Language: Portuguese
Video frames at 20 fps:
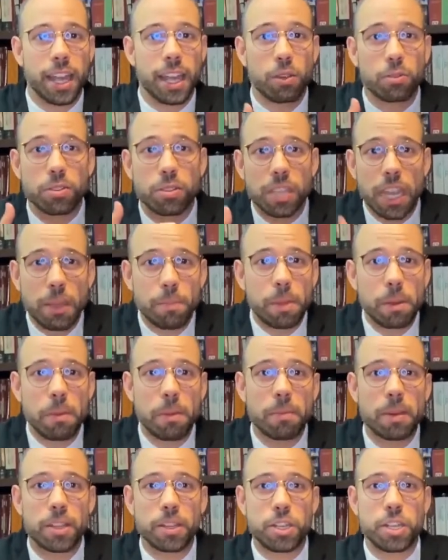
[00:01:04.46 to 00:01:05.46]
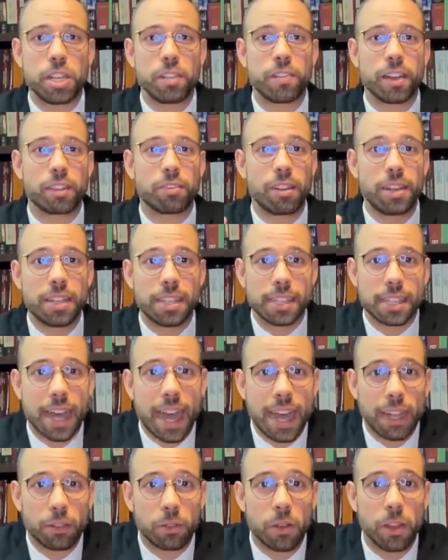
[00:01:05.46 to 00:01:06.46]
eu sempre me mantive
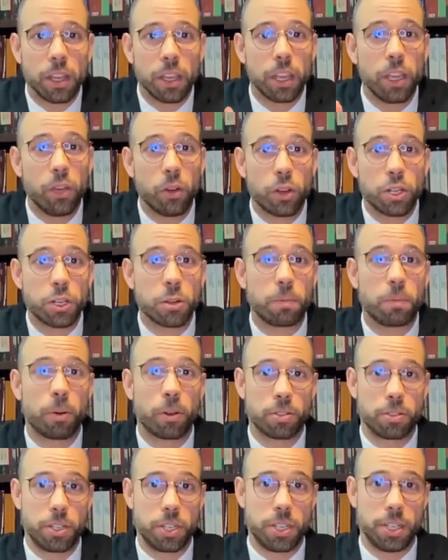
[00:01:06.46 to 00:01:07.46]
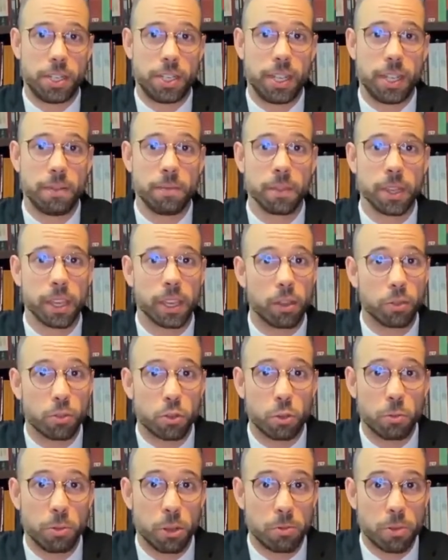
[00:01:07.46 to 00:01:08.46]
atualizado e hoje eu posso te dizer que eu
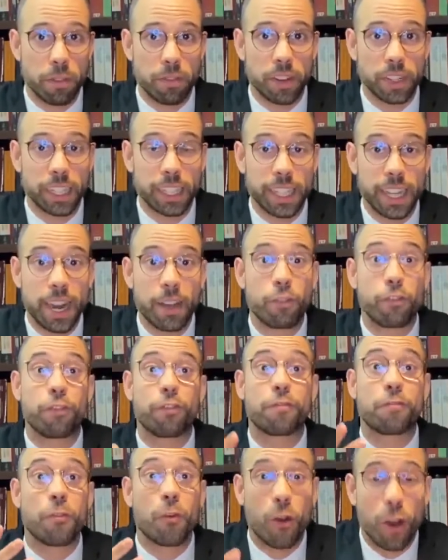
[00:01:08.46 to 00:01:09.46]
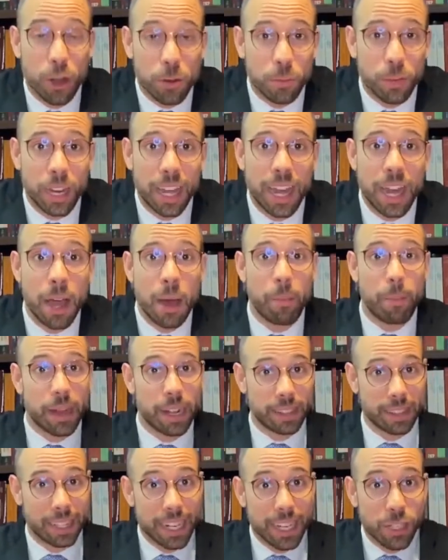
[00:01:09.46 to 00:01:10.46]
descobri uma verdadeira fórmula para
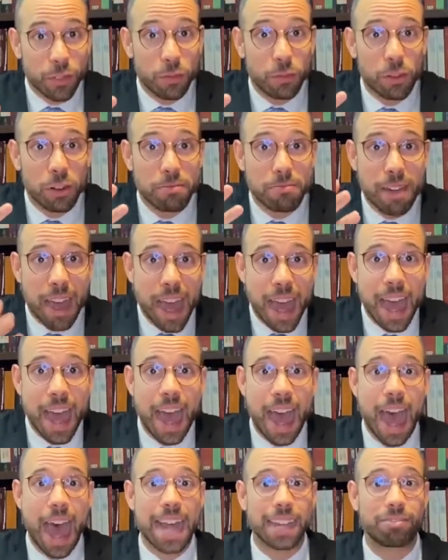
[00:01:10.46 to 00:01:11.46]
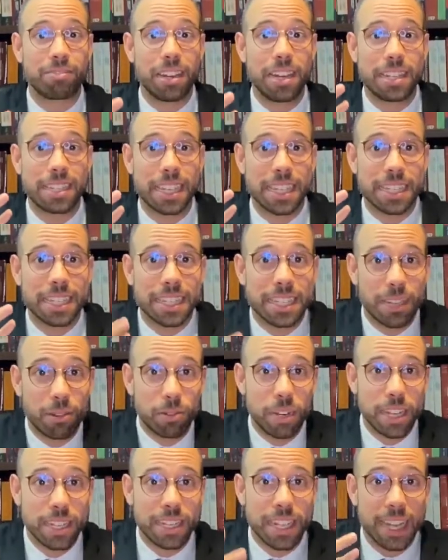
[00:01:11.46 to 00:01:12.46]
transformar a atualização
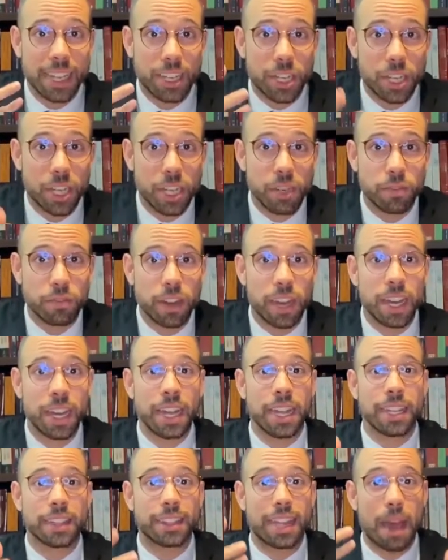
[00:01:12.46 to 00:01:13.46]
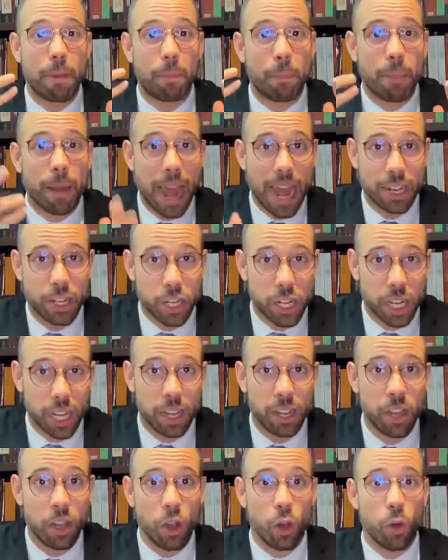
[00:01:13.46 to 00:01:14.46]
legislativa na
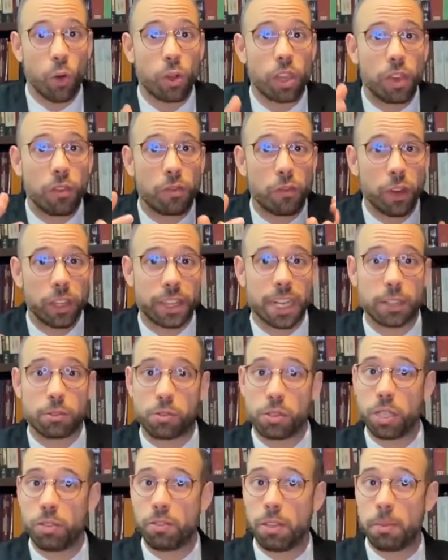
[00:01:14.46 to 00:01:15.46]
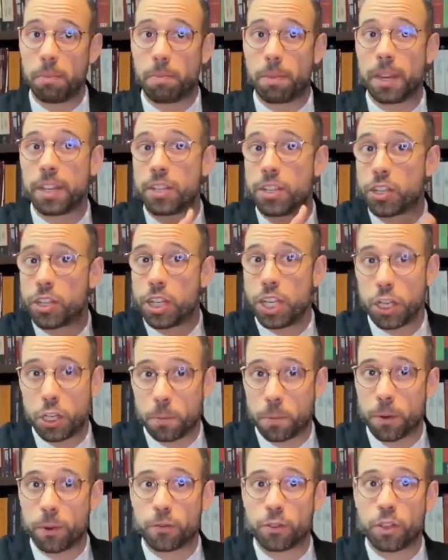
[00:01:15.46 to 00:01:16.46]
prática, o que foi traduzido em prestígio
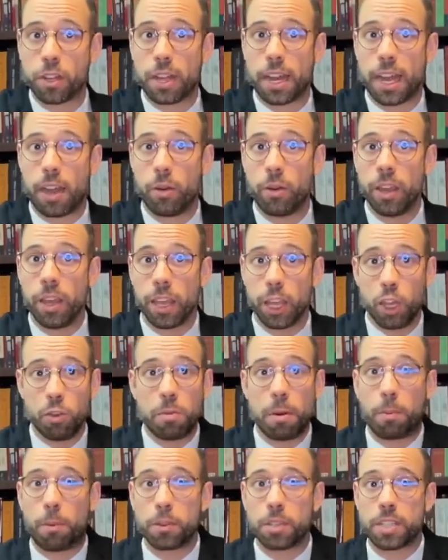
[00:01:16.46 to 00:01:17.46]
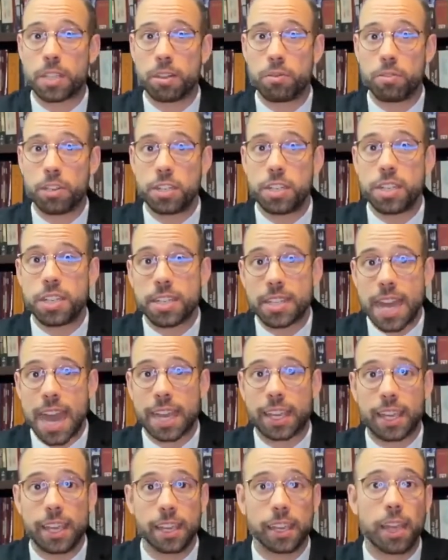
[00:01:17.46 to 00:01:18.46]
profissional e uma posição de
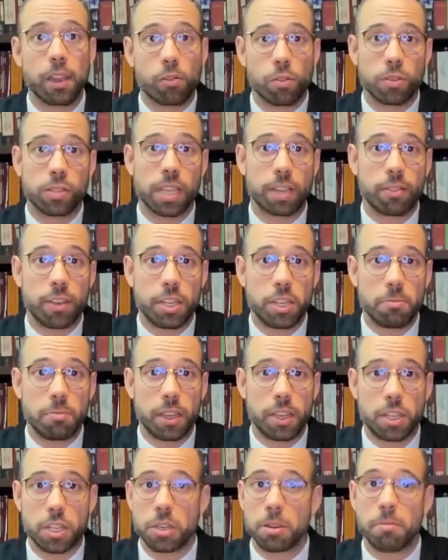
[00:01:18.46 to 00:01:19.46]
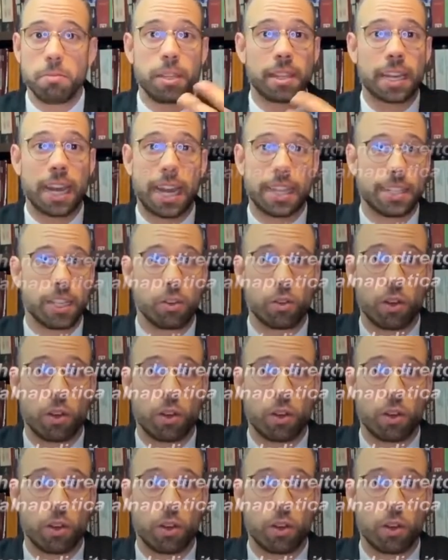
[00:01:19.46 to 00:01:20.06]
destaque que, consequentemente, me trazem